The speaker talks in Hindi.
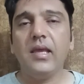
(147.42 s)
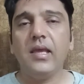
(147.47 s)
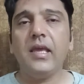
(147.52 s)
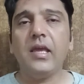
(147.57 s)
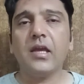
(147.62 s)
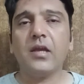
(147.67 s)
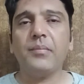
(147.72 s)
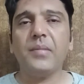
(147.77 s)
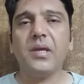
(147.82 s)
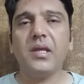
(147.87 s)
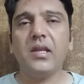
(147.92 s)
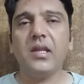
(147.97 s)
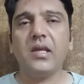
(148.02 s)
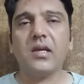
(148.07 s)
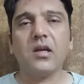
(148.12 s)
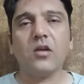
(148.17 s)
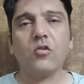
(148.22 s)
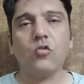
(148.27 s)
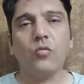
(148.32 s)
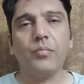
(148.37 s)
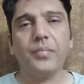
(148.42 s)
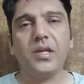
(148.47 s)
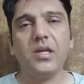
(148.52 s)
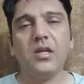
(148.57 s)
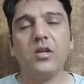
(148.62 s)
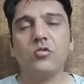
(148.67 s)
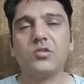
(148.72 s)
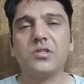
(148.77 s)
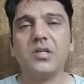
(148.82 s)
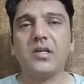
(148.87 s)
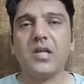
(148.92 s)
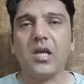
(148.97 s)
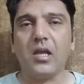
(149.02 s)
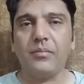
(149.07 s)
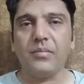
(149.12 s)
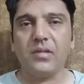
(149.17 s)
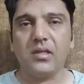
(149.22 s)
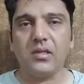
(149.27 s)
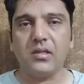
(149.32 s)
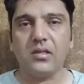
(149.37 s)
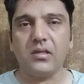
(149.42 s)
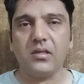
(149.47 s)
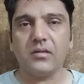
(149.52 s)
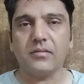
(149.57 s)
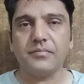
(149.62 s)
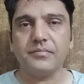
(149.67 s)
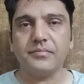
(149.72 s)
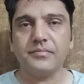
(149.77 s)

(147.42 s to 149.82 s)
एक महीने का कंपनी ने उसे टाइम दे दिया